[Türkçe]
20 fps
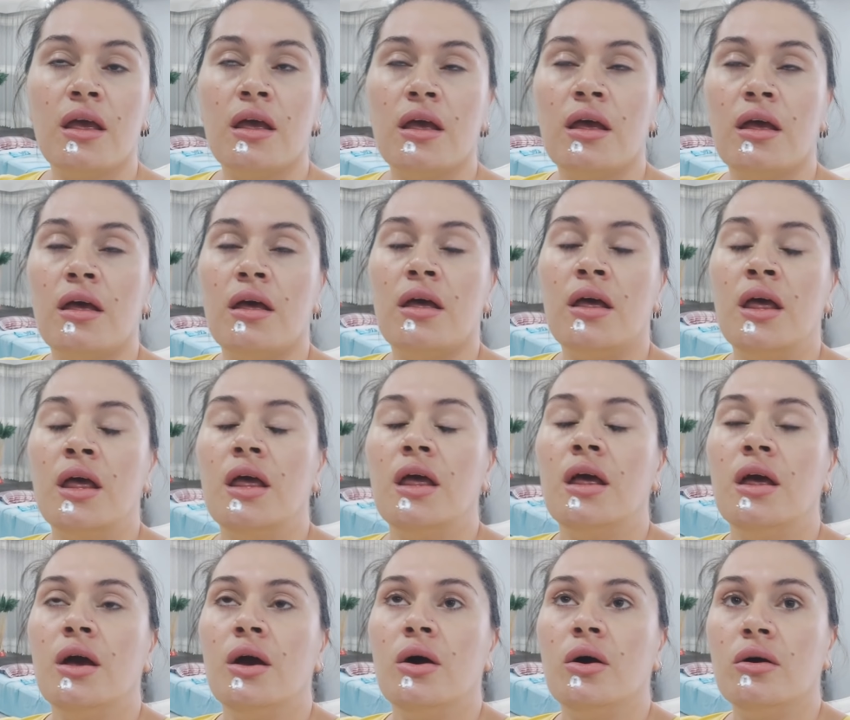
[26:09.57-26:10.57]
Oh
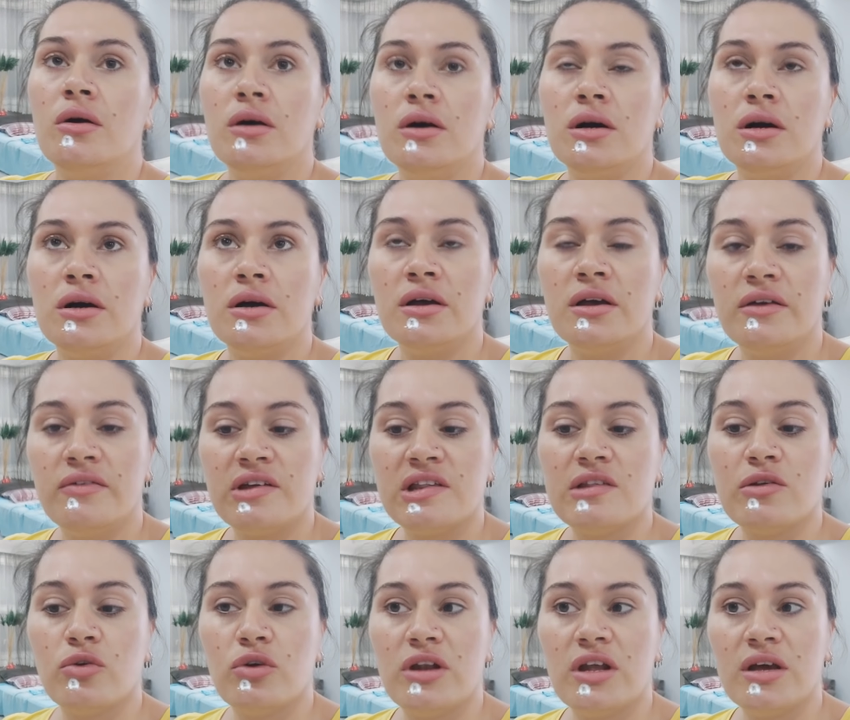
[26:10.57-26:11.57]
evet öyle. Bugünkü
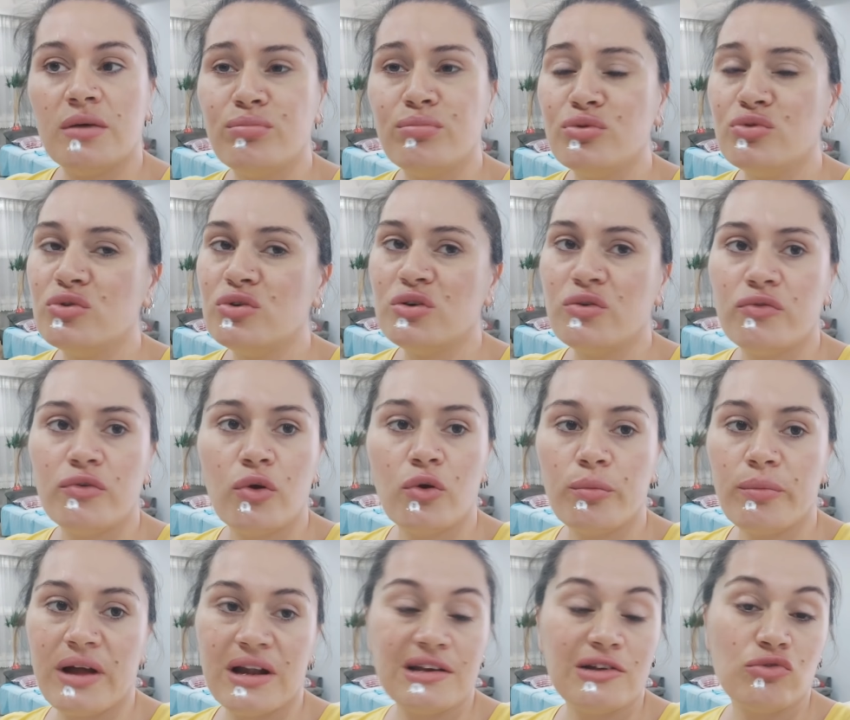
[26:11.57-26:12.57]
vlog belki çok uzun
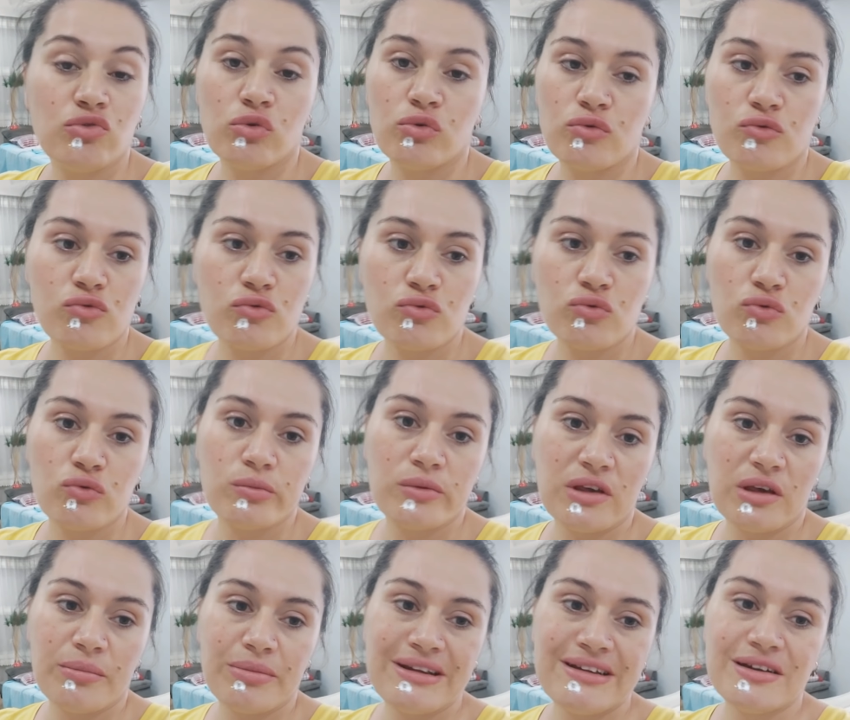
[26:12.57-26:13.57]
tutmayabilirim. Artık
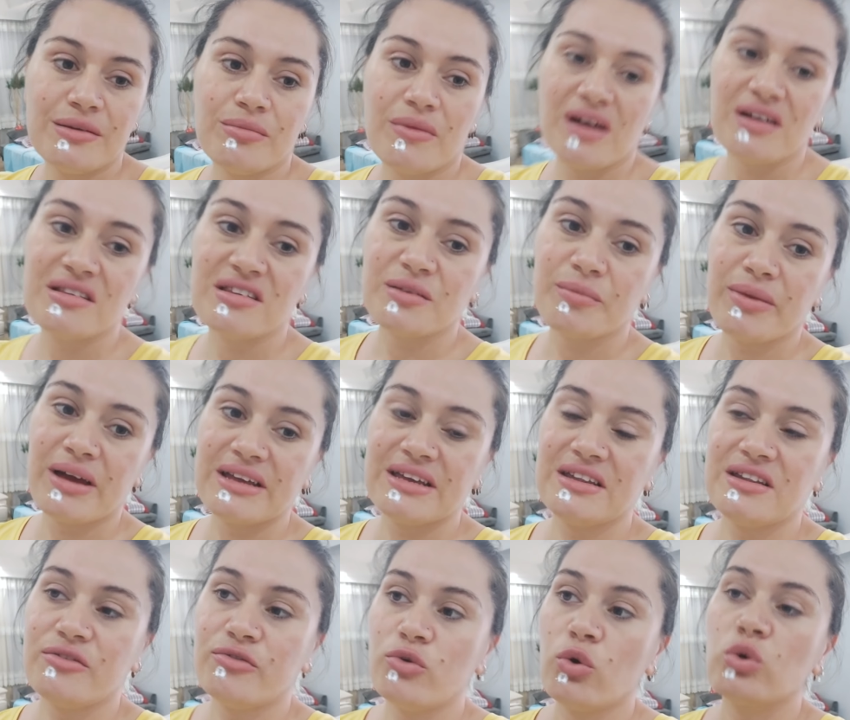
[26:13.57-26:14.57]
belki de vloglarımı da
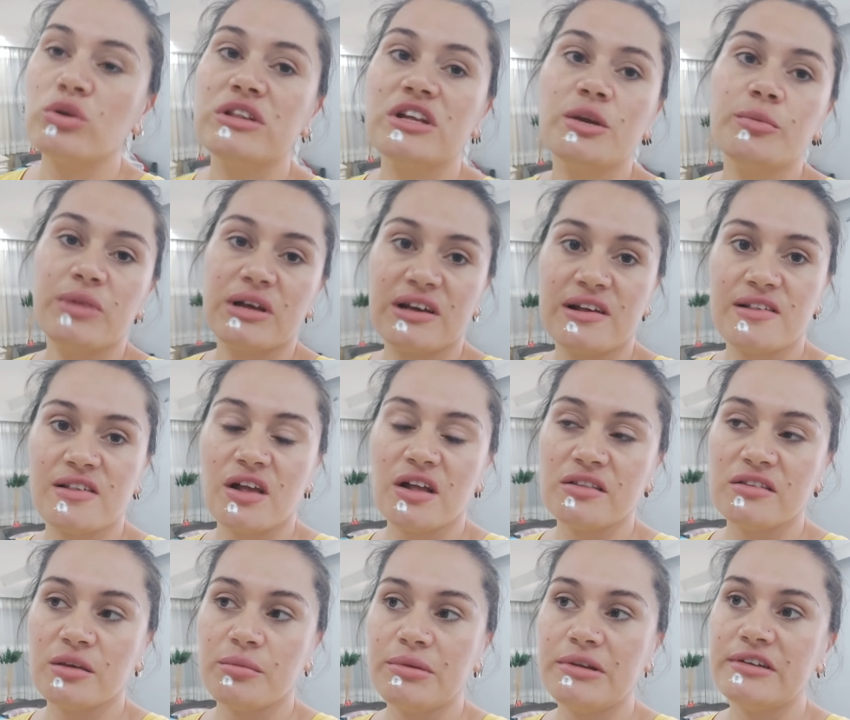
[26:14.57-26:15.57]
kısaltabilirim.
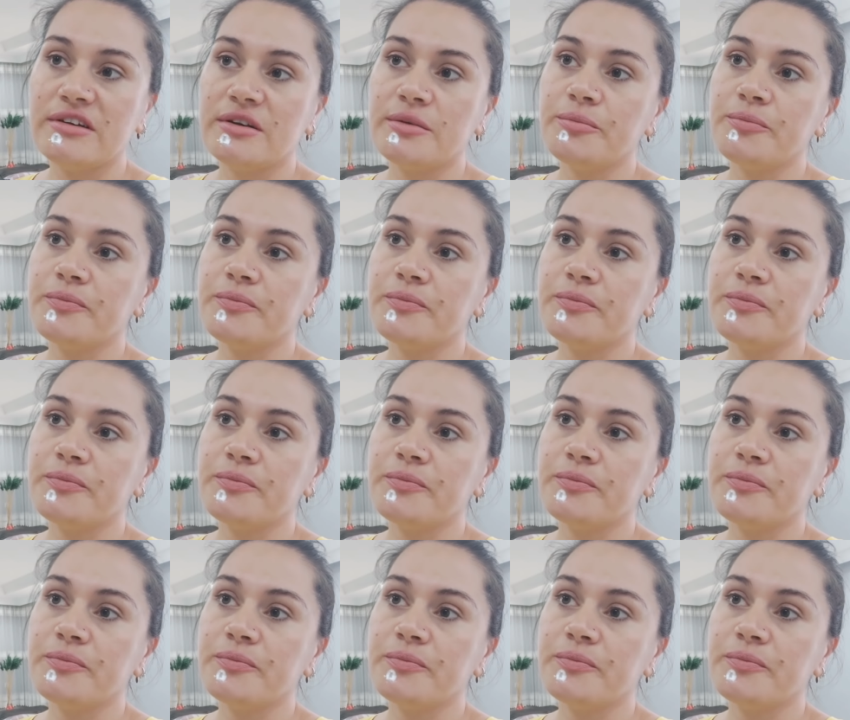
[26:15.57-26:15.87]
Ee,